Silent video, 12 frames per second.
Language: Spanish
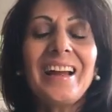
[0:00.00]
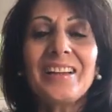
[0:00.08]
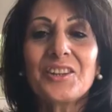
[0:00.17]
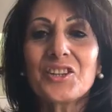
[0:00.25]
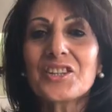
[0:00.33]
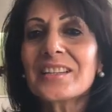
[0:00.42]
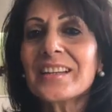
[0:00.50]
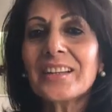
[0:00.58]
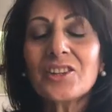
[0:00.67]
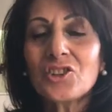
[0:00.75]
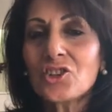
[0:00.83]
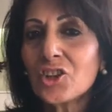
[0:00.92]

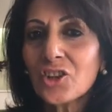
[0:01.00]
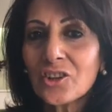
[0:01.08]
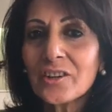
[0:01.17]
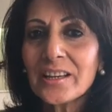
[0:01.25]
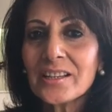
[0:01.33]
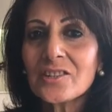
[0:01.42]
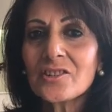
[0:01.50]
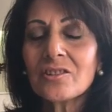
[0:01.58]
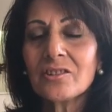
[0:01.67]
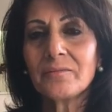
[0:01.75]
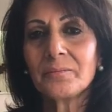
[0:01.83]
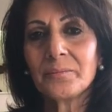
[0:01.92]
Entonces, todo
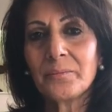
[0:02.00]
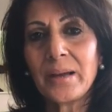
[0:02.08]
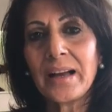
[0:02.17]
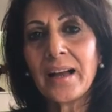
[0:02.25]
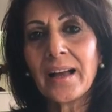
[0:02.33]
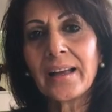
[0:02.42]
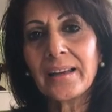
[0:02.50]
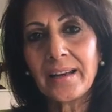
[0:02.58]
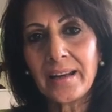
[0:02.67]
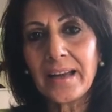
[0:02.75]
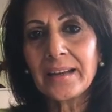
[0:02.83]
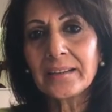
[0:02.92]
eso mm, va a
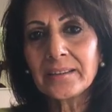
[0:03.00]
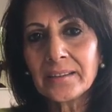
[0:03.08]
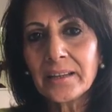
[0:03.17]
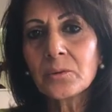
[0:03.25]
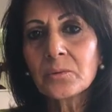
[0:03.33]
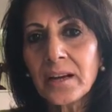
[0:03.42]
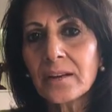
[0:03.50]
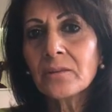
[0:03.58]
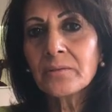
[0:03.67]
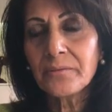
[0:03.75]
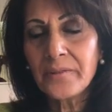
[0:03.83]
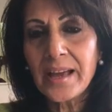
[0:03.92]
generar en ti una
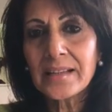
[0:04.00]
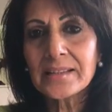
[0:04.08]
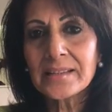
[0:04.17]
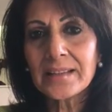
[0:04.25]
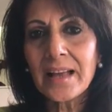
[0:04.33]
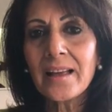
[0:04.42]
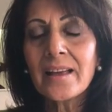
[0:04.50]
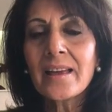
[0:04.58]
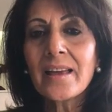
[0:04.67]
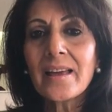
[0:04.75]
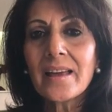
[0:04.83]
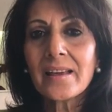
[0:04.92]
confianza
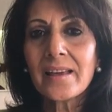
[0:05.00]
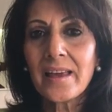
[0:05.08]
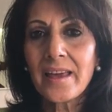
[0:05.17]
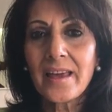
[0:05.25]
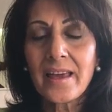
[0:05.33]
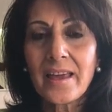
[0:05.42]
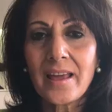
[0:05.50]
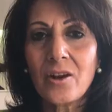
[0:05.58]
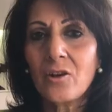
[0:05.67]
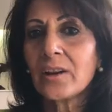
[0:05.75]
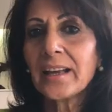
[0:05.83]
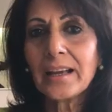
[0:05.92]
que
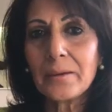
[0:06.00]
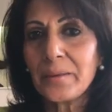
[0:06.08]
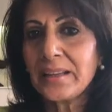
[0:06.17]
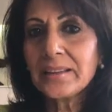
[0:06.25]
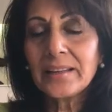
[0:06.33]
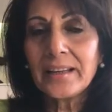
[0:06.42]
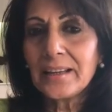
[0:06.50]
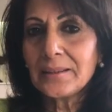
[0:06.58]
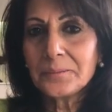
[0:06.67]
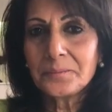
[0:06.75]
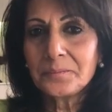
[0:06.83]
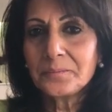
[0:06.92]
lógicamente
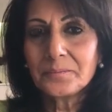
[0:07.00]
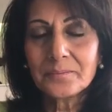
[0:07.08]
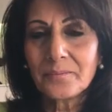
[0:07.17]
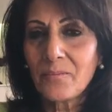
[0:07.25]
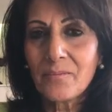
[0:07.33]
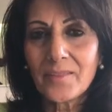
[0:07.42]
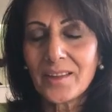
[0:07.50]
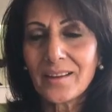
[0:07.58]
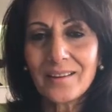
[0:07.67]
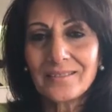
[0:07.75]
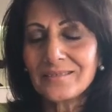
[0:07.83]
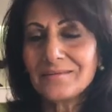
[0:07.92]
mm,
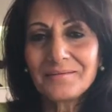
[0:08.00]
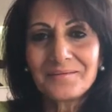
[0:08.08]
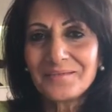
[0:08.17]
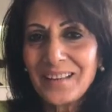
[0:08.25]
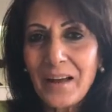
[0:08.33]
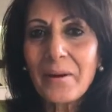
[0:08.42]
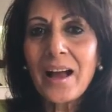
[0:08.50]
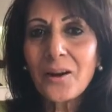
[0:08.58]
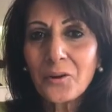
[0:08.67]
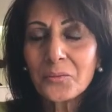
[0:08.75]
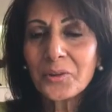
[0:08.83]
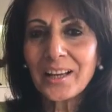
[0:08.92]
la vas
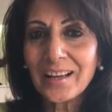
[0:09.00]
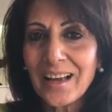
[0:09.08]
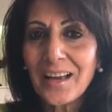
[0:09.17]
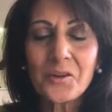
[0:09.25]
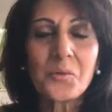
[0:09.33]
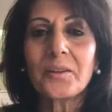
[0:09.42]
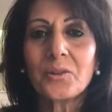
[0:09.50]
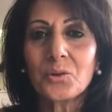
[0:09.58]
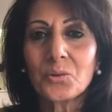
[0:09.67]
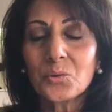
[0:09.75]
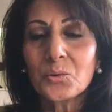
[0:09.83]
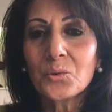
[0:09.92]
a comunicar.
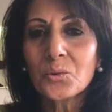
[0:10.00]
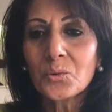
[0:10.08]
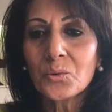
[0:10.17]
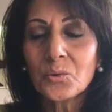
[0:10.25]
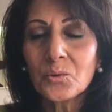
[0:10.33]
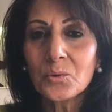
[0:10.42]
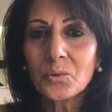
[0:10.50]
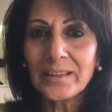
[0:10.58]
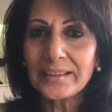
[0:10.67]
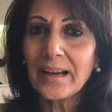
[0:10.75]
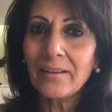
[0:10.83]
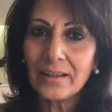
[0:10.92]
Cuando tú
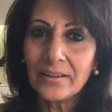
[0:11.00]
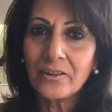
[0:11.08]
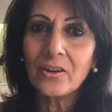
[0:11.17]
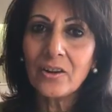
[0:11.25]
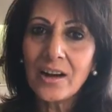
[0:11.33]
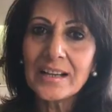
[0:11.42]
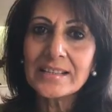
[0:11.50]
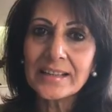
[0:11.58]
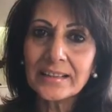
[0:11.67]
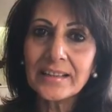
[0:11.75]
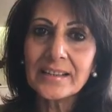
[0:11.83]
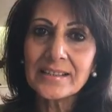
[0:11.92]
estás hablando de los
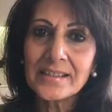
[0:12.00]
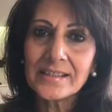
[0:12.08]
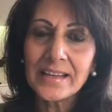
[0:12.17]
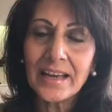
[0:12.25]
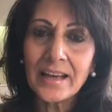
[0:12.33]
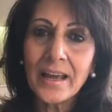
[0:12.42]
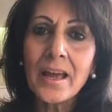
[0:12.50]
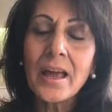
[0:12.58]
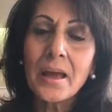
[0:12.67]
aceites esenciales,